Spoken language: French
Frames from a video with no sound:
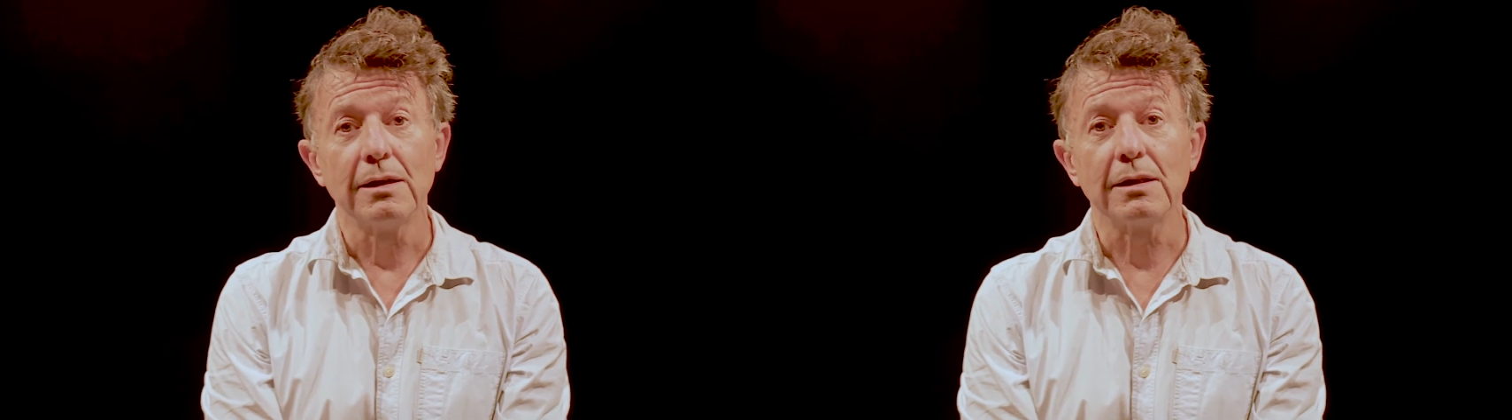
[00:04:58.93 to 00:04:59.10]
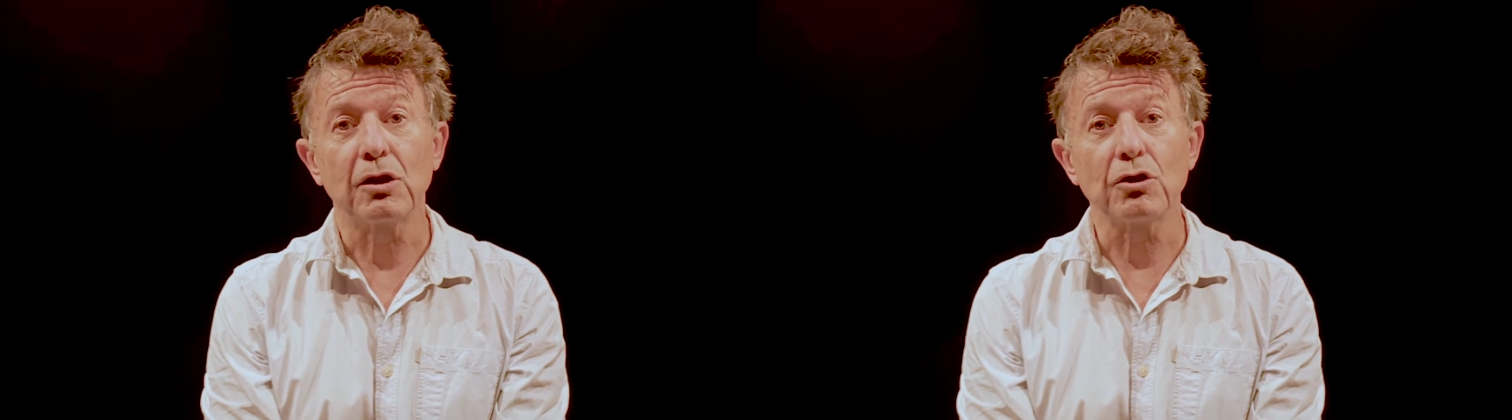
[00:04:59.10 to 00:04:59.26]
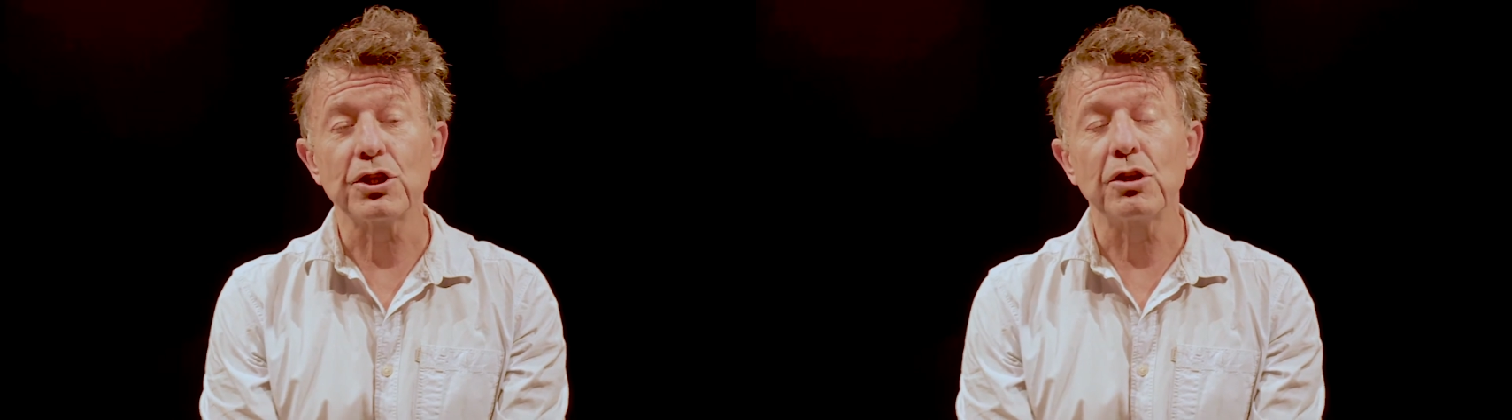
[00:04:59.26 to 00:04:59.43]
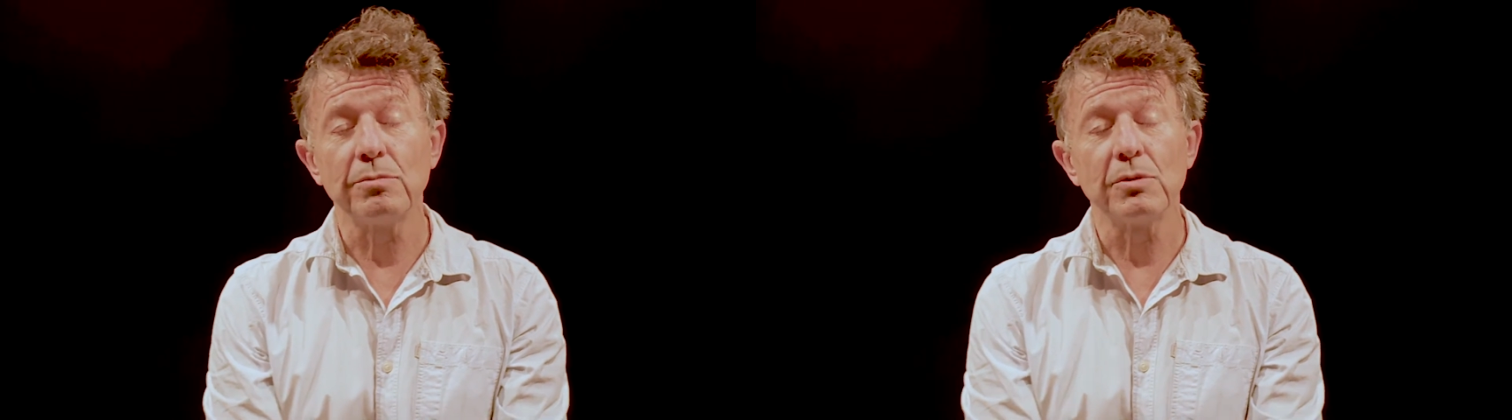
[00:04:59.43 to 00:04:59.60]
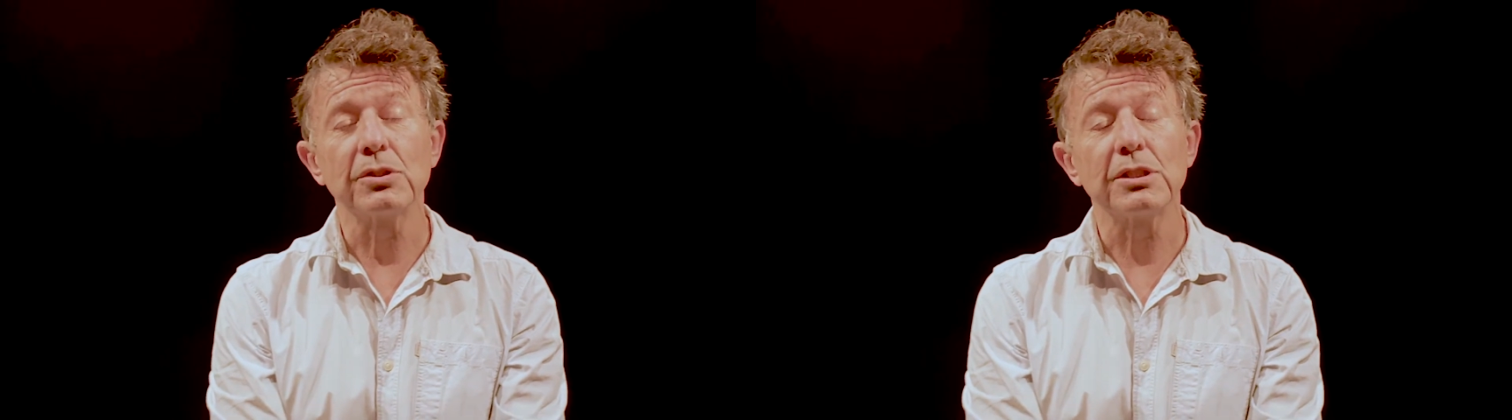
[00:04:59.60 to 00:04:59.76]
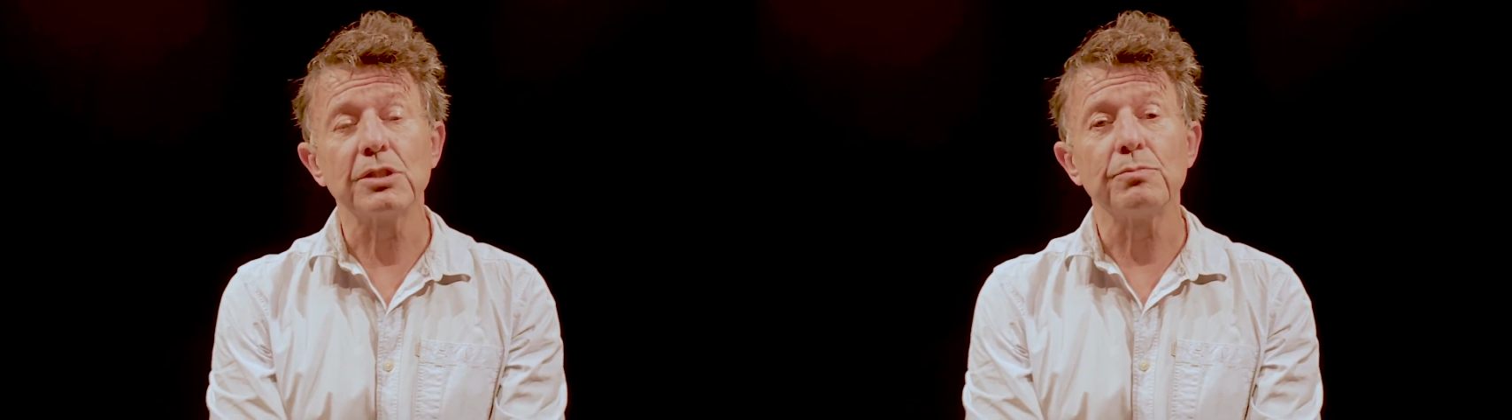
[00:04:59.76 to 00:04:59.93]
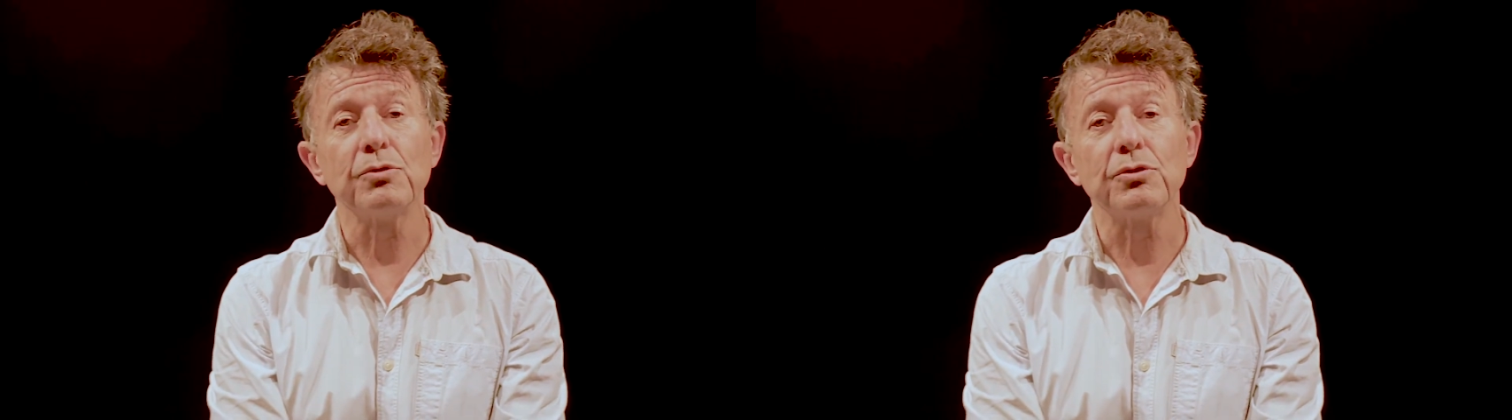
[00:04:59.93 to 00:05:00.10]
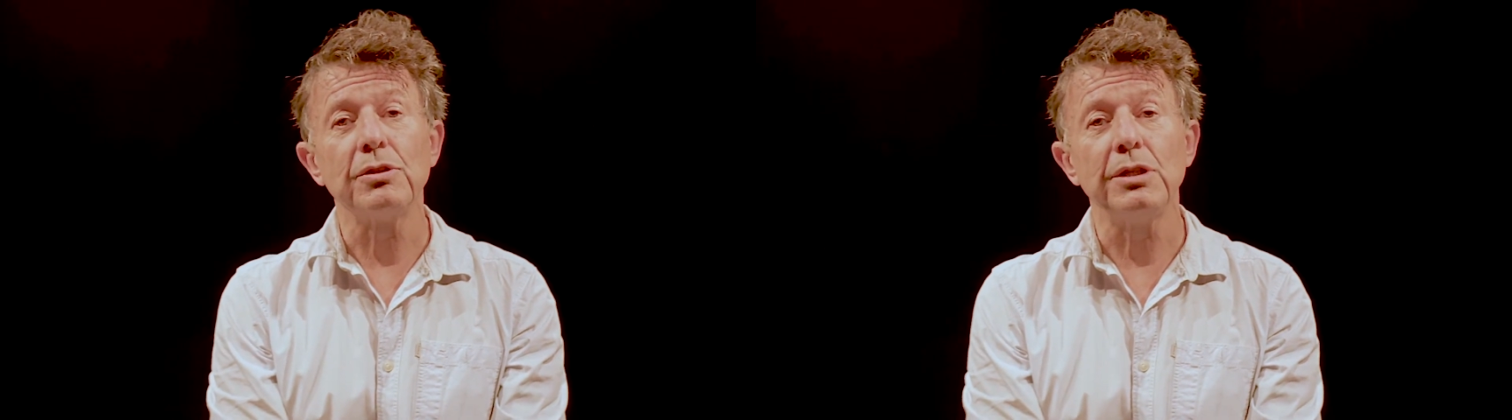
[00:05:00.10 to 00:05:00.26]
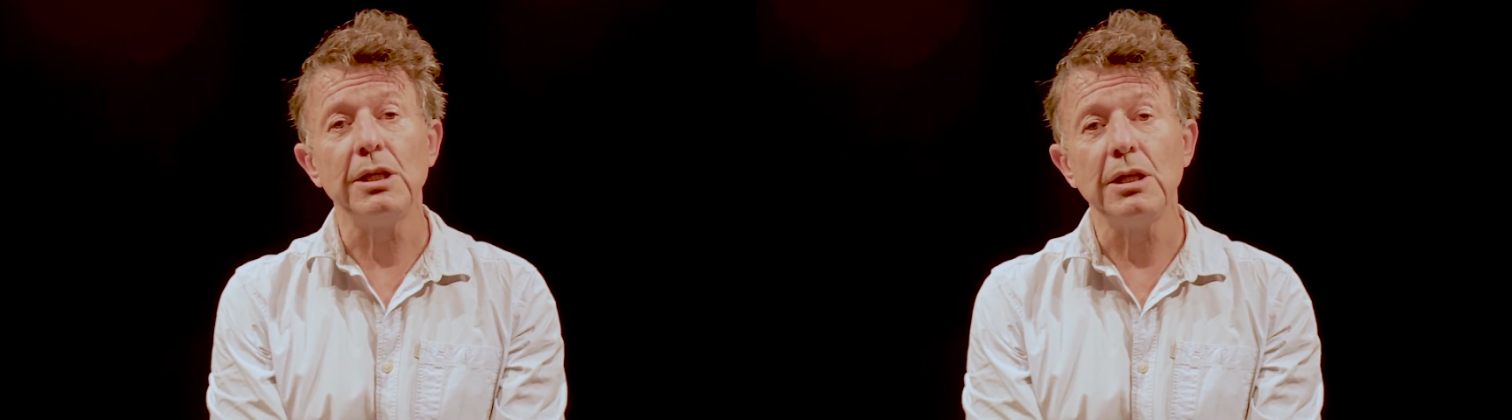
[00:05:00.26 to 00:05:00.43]
quand j'ai commencé, je me
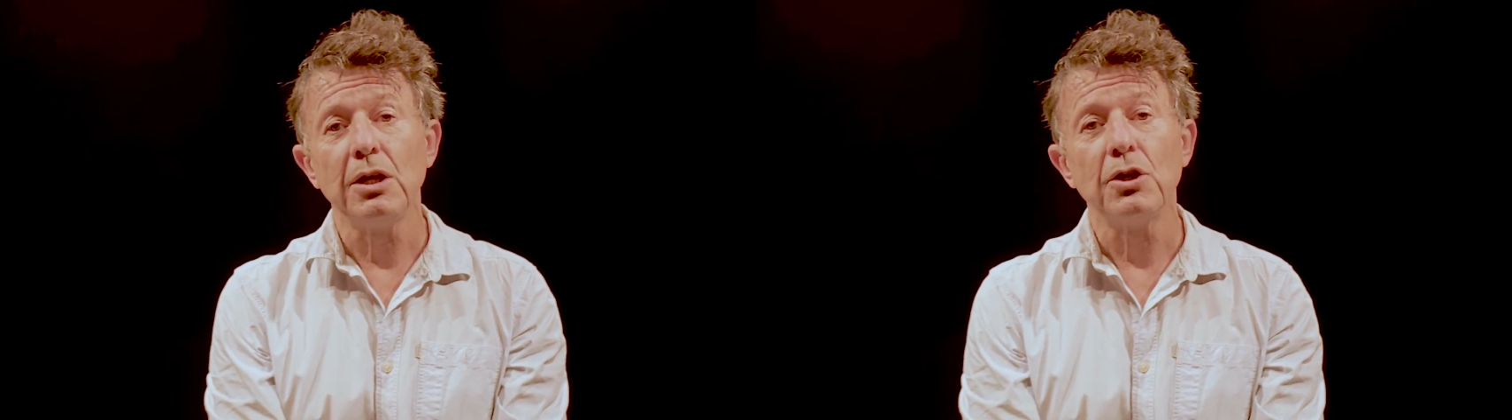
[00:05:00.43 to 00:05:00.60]
suis dit,